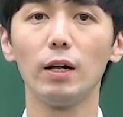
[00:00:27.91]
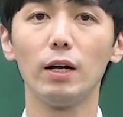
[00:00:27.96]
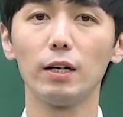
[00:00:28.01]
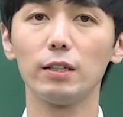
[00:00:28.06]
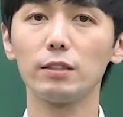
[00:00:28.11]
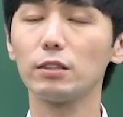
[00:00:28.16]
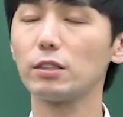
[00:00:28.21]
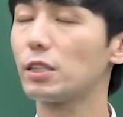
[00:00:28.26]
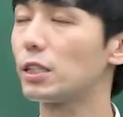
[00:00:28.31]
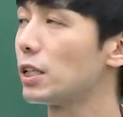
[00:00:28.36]

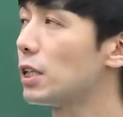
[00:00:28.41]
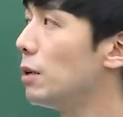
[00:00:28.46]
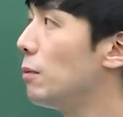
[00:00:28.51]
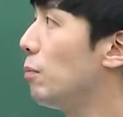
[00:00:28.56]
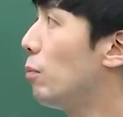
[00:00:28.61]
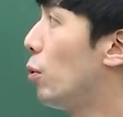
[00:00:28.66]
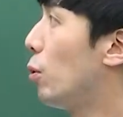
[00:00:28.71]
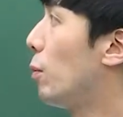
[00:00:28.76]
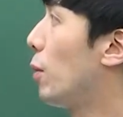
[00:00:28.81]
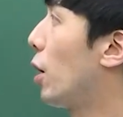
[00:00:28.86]
그래서
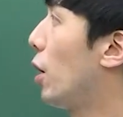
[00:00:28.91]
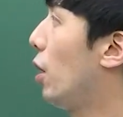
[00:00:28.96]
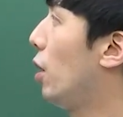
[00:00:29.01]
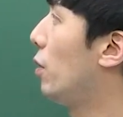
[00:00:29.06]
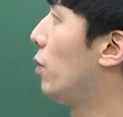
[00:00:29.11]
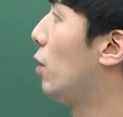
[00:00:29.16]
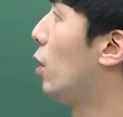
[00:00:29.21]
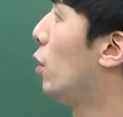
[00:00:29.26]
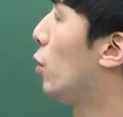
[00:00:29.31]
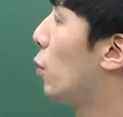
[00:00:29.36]
지금
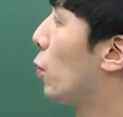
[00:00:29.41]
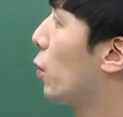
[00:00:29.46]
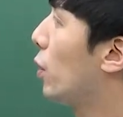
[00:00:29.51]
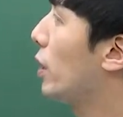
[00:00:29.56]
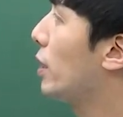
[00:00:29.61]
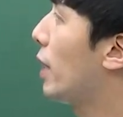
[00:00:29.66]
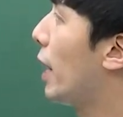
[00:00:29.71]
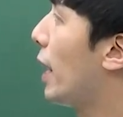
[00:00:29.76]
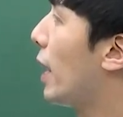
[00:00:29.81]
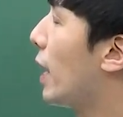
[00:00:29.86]
보면
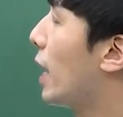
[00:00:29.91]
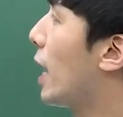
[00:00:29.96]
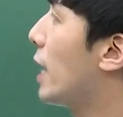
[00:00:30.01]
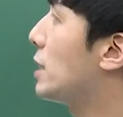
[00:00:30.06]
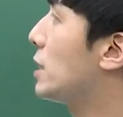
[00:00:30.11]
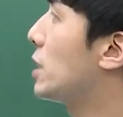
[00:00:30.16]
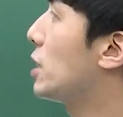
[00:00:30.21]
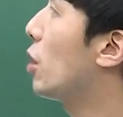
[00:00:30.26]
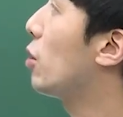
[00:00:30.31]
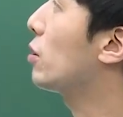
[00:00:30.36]
이렇게 네
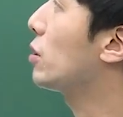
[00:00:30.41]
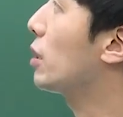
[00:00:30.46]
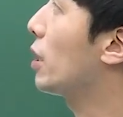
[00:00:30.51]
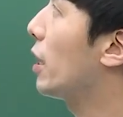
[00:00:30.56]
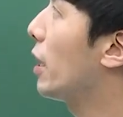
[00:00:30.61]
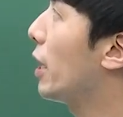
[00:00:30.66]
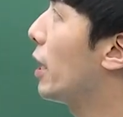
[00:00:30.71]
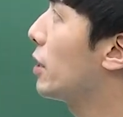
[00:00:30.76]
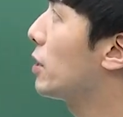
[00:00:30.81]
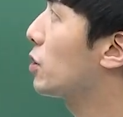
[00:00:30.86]
가지
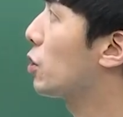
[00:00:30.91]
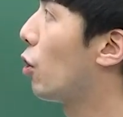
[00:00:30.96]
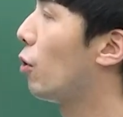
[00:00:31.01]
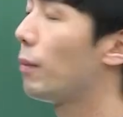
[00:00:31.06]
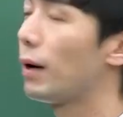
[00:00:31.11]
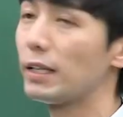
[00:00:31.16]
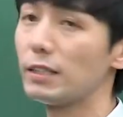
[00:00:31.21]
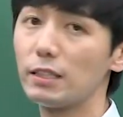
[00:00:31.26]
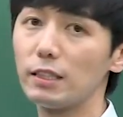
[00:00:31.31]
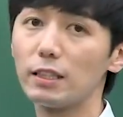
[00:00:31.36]
형태의
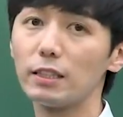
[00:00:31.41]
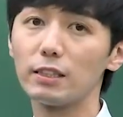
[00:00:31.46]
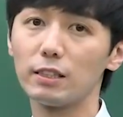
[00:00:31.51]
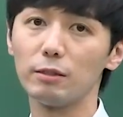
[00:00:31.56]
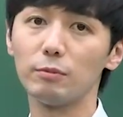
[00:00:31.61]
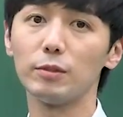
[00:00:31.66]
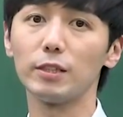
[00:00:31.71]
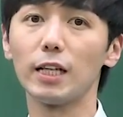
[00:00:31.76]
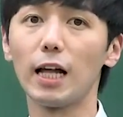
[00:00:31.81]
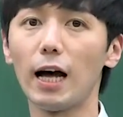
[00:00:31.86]
점화식이
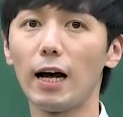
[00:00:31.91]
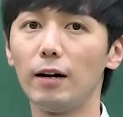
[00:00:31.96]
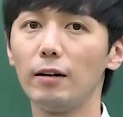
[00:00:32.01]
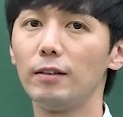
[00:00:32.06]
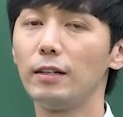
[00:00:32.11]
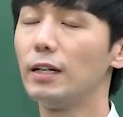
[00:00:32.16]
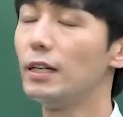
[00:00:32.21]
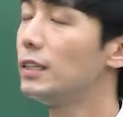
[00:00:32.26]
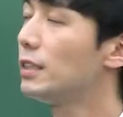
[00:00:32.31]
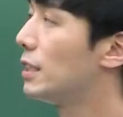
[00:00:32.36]
있습니다.
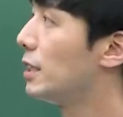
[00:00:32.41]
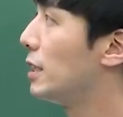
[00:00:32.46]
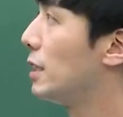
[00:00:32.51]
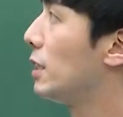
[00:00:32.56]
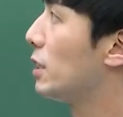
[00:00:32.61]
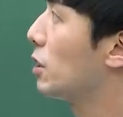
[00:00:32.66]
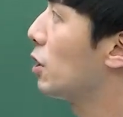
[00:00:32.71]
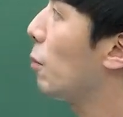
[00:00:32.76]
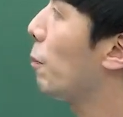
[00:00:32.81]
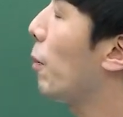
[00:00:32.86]

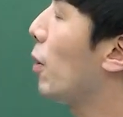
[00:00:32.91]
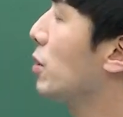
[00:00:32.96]
즉 첫